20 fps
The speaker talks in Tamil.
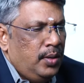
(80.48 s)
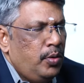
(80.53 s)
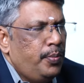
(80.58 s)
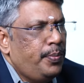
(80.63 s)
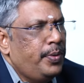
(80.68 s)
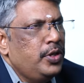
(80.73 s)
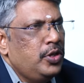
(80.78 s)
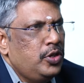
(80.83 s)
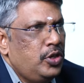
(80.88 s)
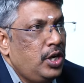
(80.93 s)

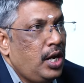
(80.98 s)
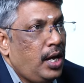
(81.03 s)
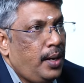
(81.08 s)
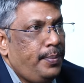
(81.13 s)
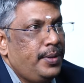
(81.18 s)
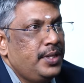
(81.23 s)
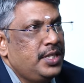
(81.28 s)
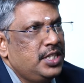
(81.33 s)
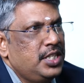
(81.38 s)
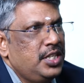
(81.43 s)
முப்பது டு
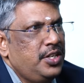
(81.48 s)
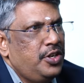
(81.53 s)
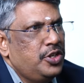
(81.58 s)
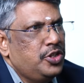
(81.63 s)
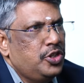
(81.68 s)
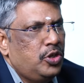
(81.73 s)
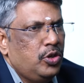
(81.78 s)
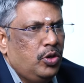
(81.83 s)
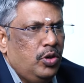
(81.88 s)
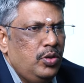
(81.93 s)
நாற்பத்தஞ்சுன்னு
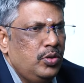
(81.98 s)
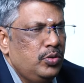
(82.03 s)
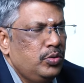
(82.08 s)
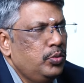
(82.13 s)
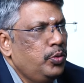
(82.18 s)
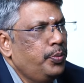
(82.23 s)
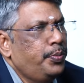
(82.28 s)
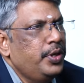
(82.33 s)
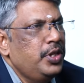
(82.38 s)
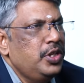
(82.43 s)
வச்சுருக்கோம்
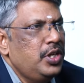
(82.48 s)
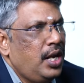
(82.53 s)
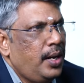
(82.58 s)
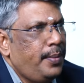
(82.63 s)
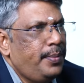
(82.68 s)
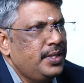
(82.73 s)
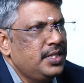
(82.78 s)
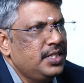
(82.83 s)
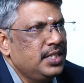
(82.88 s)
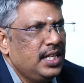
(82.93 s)
முப்பது
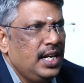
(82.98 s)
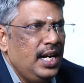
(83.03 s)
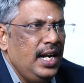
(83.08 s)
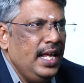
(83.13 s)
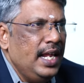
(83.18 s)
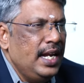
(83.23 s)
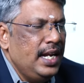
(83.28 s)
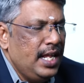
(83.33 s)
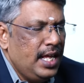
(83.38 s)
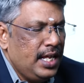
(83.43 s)

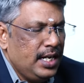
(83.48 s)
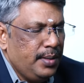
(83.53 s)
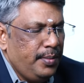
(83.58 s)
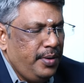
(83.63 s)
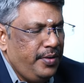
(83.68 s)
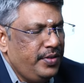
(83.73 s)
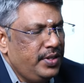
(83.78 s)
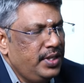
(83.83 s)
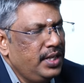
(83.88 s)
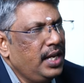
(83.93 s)
நாற்பத்தஞ்சுனால
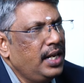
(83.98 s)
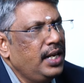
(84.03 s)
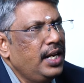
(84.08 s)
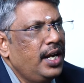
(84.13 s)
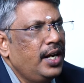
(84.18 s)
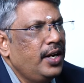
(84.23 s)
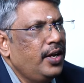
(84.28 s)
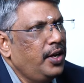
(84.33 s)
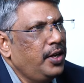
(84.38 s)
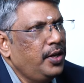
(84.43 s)
எல்லாருக்குமே வந்து
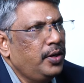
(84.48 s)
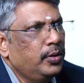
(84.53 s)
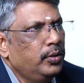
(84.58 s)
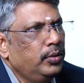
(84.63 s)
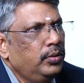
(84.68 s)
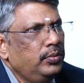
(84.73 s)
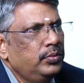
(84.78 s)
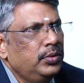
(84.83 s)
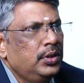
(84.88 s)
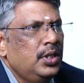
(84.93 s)
கல்யாணம்
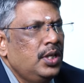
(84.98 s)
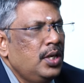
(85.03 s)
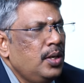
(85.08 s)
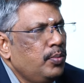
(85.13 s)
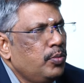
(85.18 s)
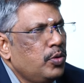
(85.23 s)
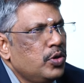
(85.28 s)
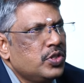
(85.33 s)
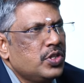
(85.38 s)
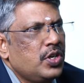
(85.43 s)
ஆகிருக்கும்
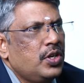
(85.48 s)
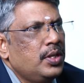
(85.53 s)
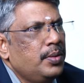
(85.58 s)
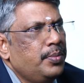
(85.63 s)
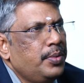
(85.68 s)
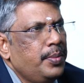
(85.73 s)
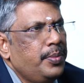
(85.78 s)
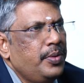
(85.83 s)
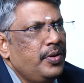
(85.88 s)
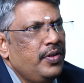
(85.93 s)
மோஸ்ட் ஆஃப்
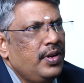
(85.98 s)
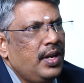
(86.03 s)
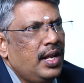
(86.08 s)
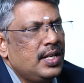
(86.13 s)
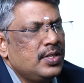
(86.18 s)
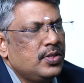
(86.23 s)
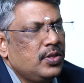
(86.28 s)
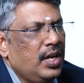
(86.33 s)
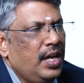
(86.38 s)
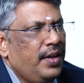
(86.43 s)
த பீப்புள் வில்
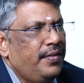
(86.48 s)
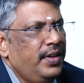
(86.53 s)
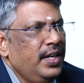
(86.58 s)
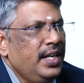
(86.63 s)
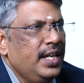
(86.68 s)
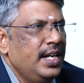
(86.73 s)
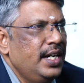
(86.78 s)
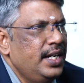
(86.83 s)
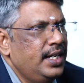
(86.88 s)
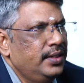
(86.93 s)
ஆல்சோ ஹேவ்
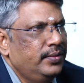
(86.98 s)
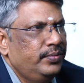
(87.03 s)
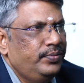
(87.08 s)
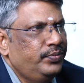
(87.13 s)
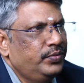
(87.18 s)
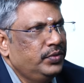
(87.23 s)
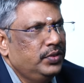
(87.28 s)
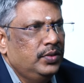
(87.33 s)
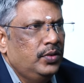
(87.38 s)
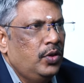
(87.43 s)
அ கிட்
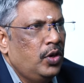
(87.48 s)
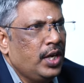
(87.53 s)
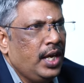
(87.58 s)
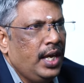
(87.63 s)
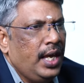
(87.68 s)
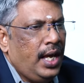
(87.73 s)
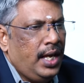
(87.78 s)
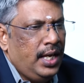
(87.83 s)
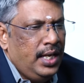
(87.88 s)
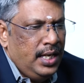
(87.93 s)

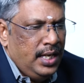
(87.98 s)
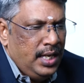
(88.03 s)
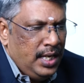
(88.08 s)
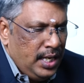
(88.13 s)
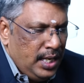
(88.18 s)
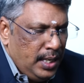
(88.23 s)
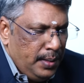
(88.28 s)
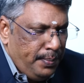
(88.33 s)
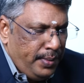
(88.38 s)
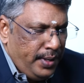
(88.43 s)
ஓகேயா
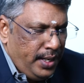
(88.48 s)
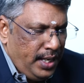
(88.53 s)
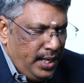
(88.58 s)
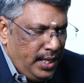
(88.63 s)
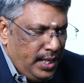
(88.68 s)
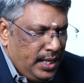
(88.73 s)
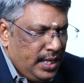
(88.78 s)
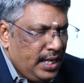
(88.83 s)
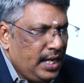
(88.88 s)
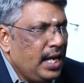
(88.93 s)
இப்போ
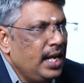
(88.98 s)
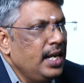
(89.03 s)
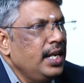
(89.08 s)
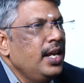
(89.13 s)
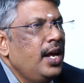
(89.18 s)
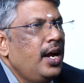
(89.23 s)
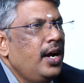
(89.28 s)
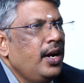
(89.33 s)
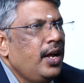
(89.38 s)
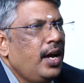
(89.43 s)

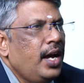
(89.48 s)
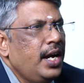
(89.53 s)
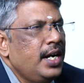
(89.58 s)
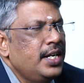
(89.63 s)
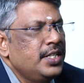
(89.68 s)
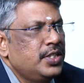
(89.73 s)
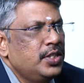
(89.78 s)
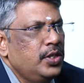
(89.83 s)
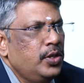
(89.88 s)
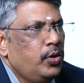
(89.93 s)
கல்யாணம்
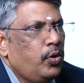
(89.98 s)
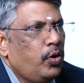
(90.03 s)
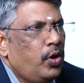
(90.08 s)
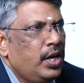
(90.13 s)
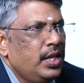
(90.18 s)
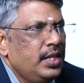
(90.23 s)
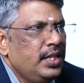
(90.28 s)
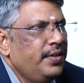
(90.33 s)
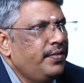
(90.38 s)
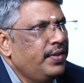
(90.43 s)
ஆயிடுச்சு
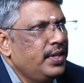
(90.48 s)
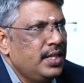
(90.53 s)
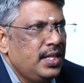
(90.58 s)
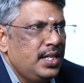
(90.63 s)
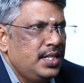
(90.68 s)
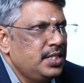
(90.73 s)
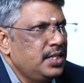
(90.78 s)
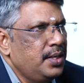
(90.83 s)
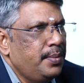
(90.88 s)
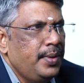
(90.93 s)
குழந்த
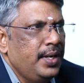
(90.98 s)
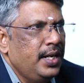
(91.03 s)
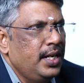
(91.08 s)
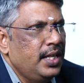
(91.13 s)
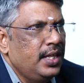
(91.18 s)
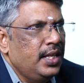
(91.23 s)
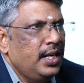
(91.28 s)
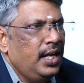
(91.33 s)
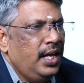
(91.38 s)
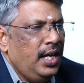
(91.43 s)
வந்துருச்சு
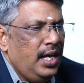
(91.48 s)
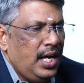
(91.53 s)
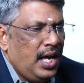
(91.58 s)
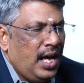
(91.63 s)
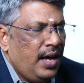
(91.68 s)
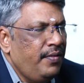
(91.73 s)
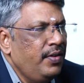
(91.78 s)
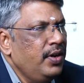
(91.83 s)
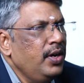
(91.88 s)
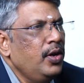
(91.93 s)
அப்படின்னதுன்னா
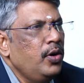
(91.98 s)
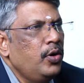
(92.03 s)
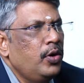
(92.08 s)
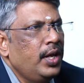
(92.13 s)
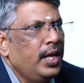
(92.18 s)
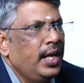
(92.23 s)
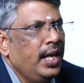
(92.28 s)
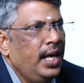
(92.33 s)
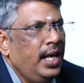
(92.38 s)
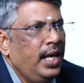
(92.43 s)

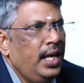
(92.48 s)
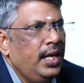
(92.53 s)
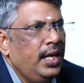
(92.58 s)
அவங்களுடைய